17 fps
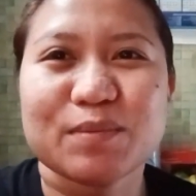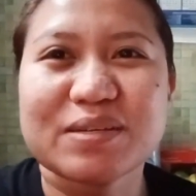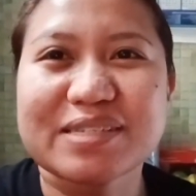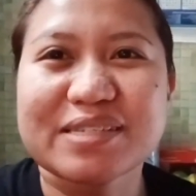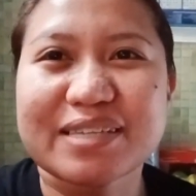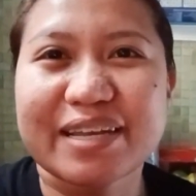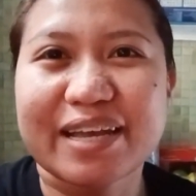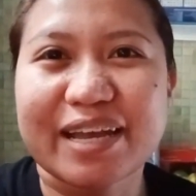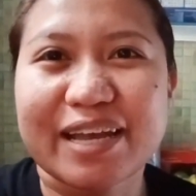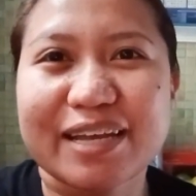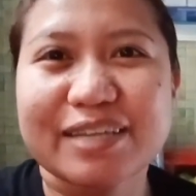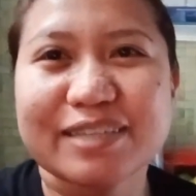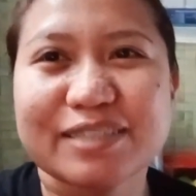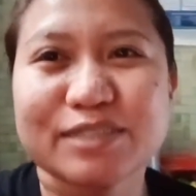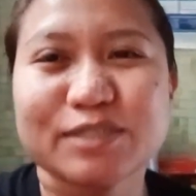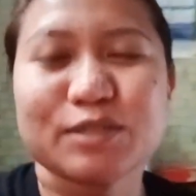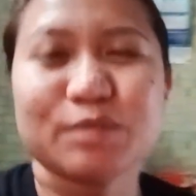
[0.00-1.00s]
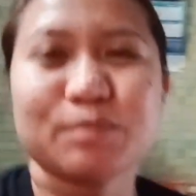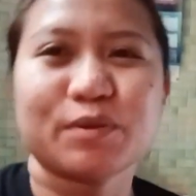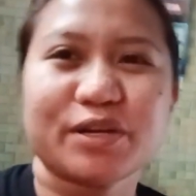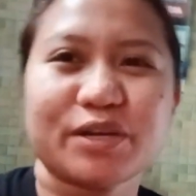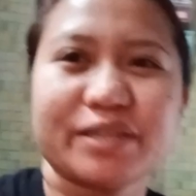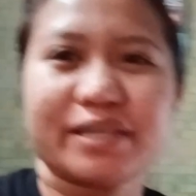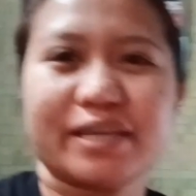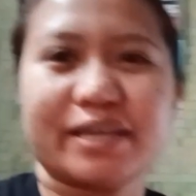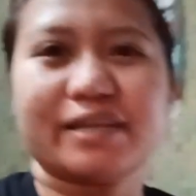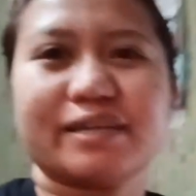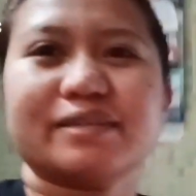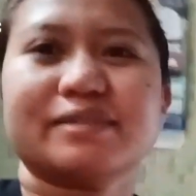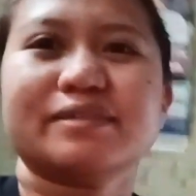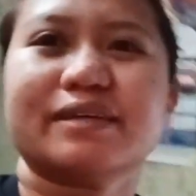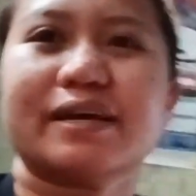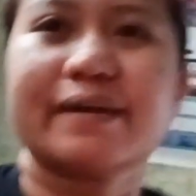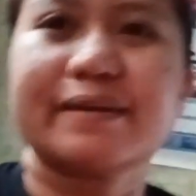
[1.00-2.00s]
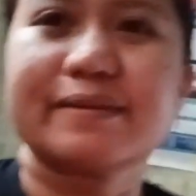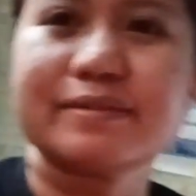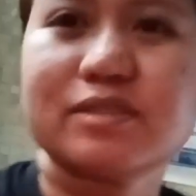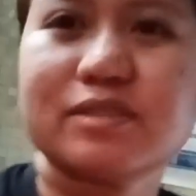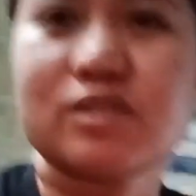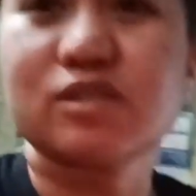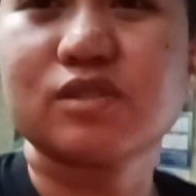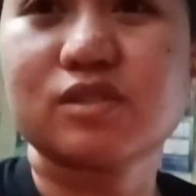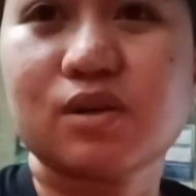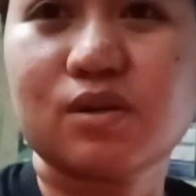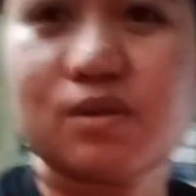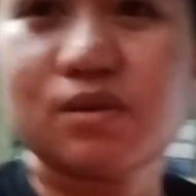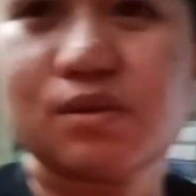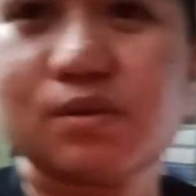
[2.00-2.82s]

once again. Good morning. Yan. So,